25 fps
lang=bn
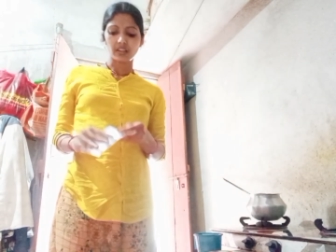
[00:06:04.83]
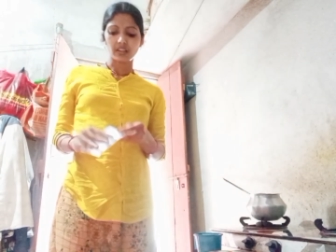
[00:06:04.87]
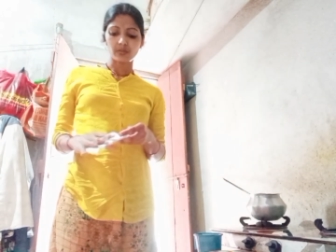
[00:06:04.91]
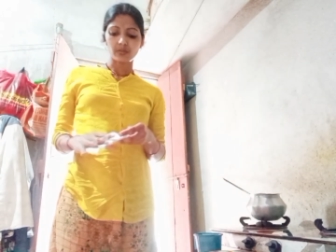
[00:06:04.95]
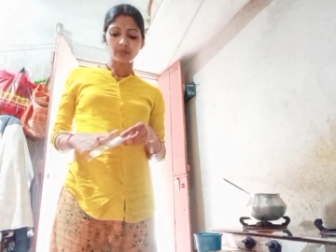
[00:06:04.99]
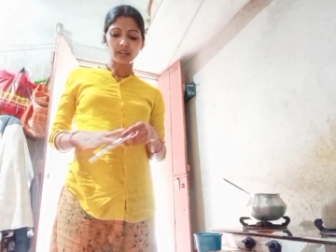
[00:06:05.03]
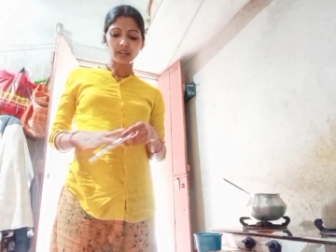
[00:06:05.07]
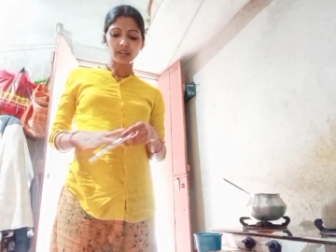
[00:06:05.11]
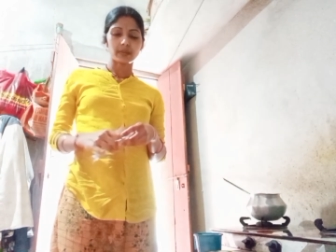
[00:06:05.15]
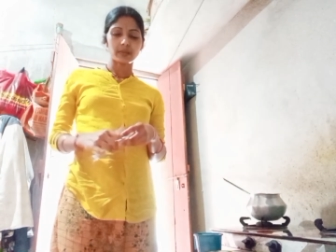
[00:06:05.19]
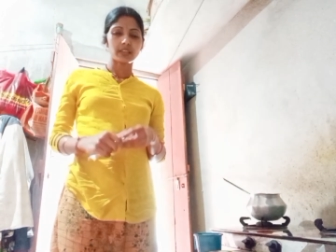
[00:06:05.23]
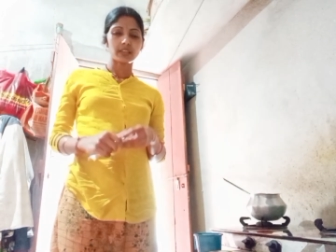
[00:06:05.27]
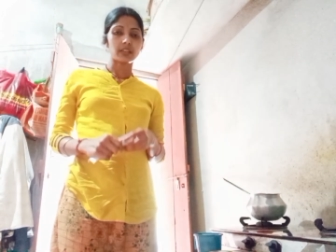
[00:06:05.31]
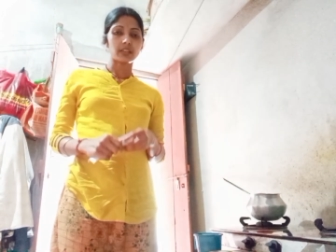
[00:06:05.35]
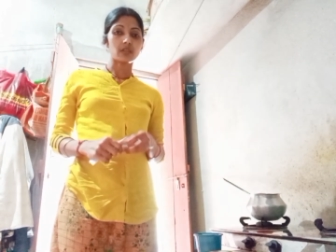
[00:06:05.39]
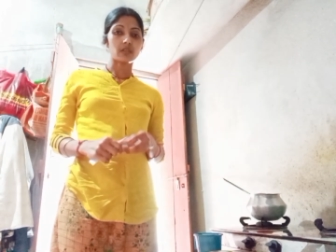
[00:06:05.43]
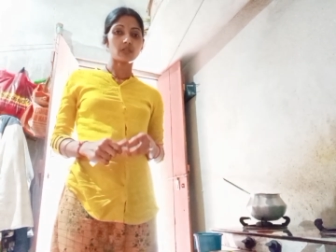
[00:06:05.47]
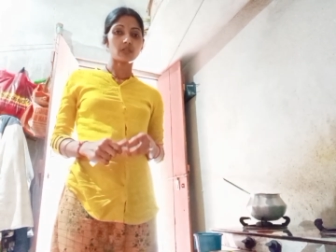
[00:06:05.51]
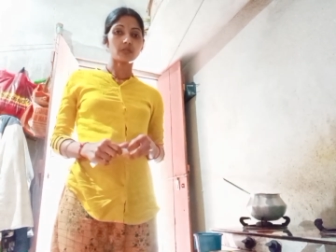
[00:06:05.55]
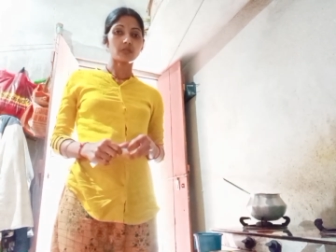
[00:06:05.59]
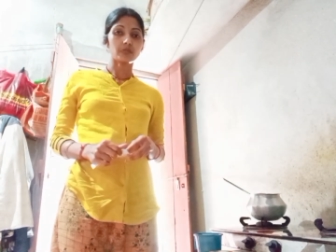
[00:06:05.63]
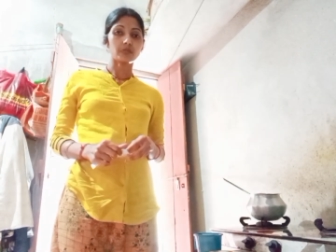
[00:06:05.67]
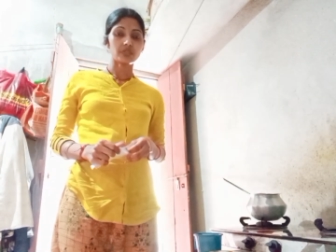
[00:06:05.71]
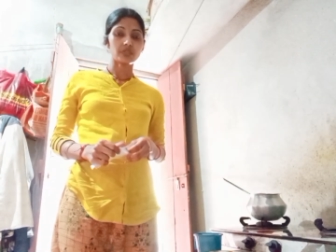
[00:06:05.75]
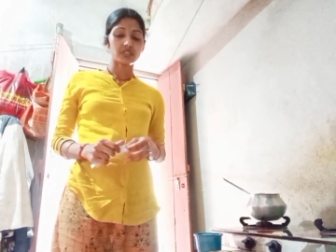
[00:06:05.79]
বারবার এরকম
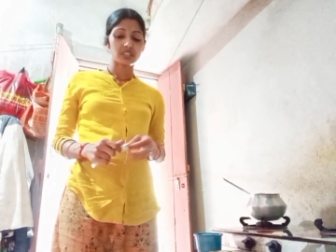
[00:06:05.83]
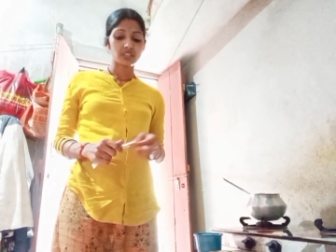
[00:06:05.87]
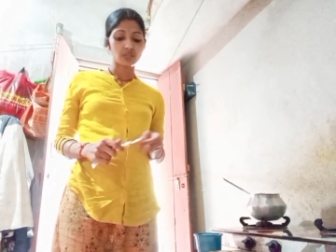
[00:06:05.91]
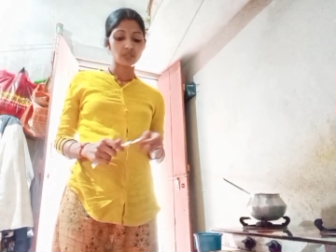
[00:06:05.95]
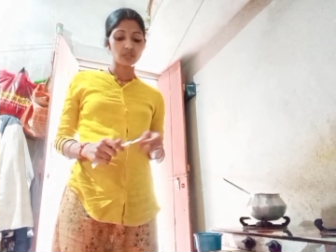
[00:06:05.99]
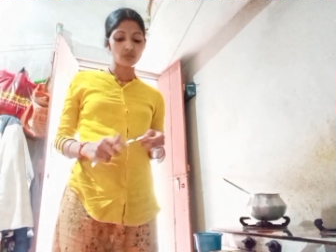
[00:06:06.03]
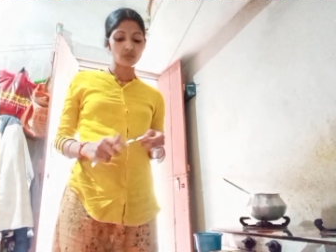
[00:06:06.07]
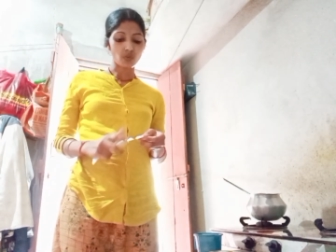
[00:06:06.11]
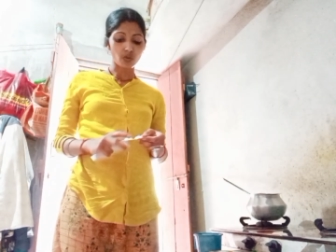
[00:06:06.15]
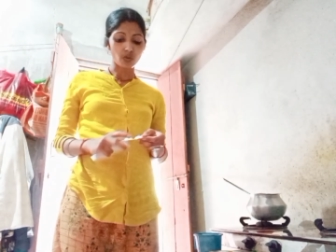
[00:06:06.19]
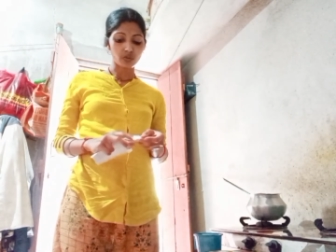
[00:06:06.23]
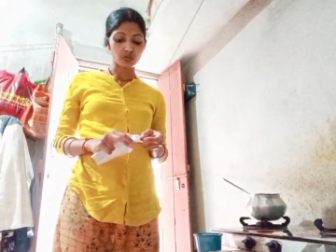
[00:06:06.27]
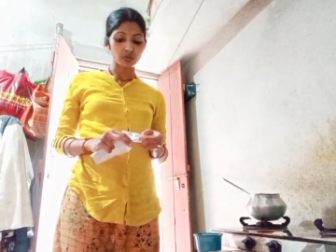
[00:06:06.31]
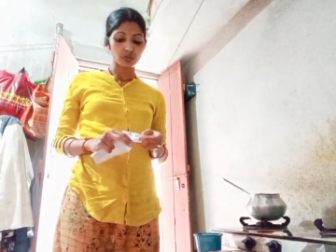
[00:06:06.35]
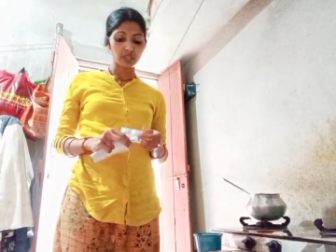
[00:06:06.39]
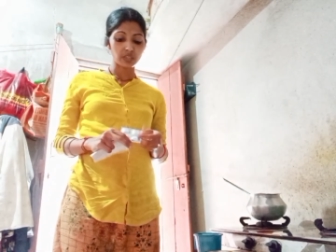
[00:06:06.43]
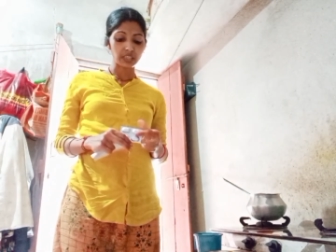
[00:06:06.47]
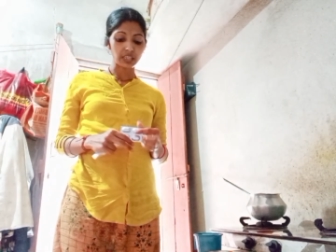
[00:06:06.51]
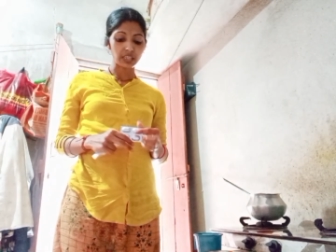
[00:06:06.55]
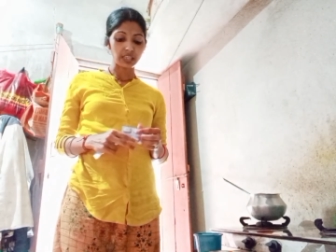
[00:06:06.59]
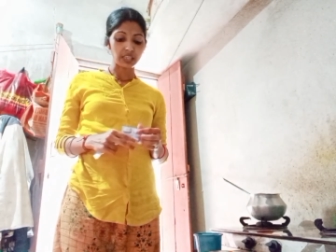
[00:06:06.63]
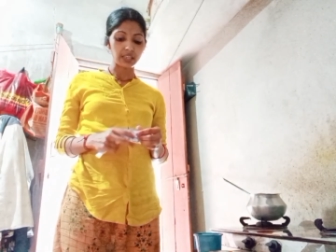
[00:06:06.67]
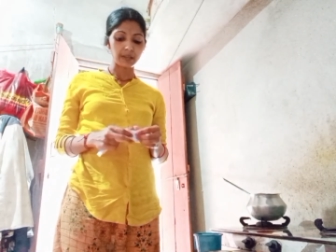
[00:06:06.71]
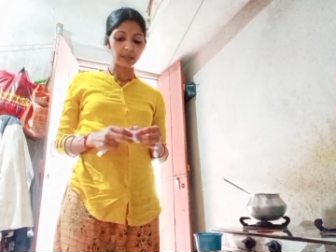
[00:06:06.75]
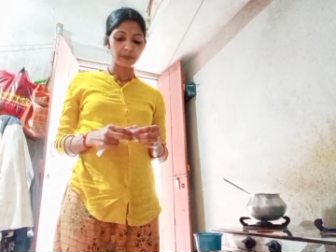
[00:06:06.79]
হচ্ছে টক বই
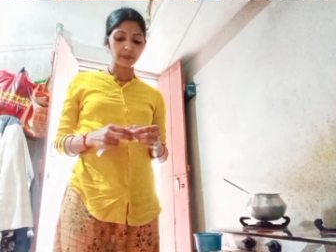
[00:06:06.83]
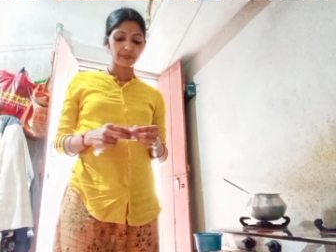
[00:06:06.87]
খেলে